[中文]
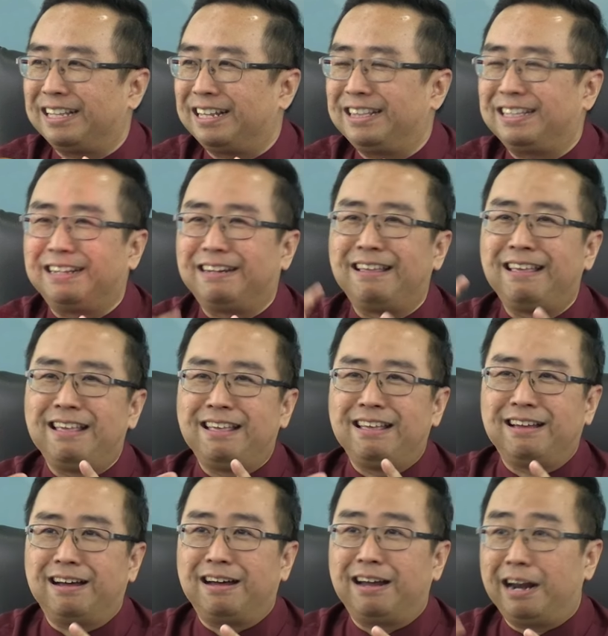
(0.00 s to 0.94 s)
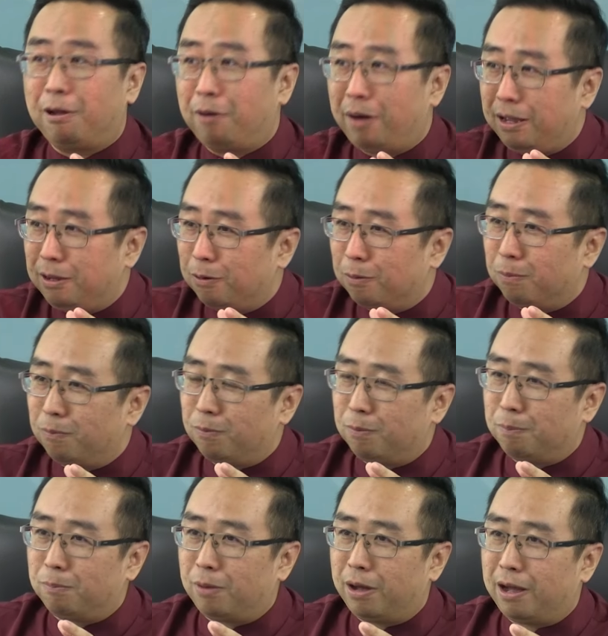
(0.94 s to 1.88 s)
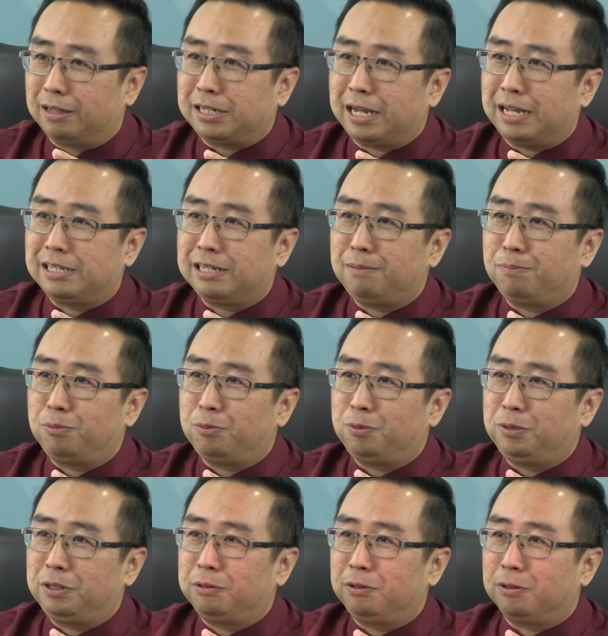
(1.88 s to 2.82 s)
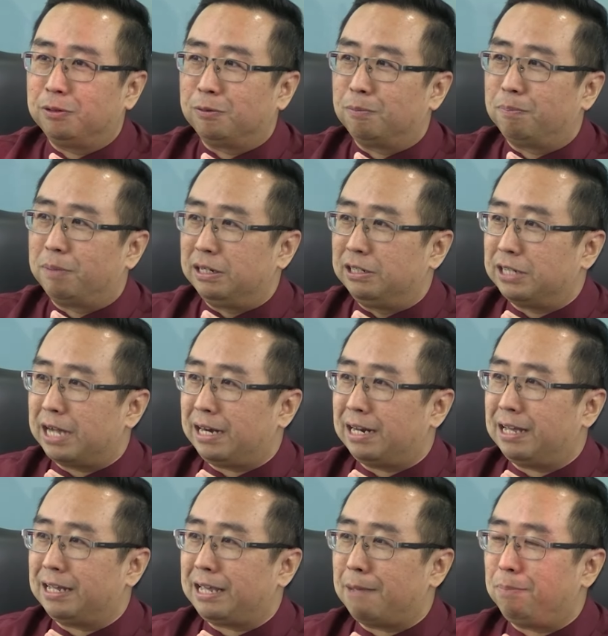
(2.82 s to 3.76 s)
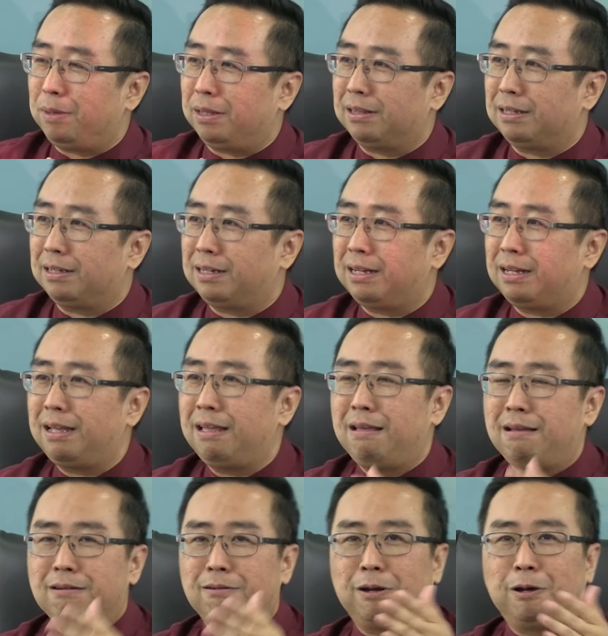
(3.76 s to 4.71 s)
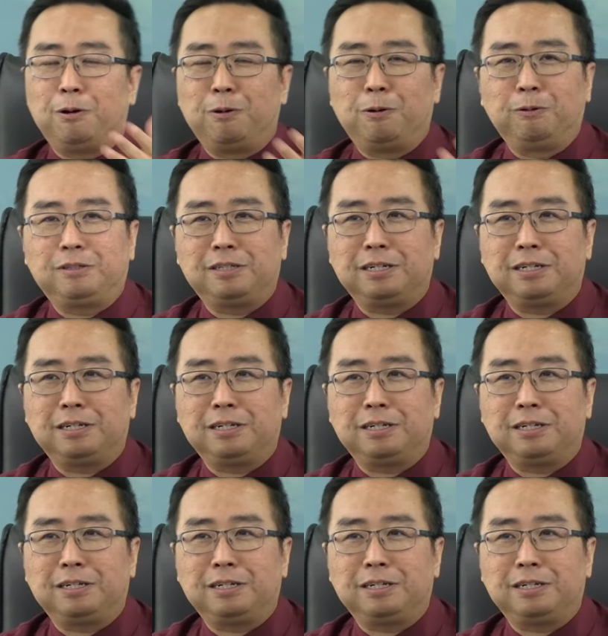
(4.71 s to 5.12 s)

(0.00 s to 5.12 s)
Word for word: 等等啊，然后还有啊财政部又有 b a n j a n a capital，然后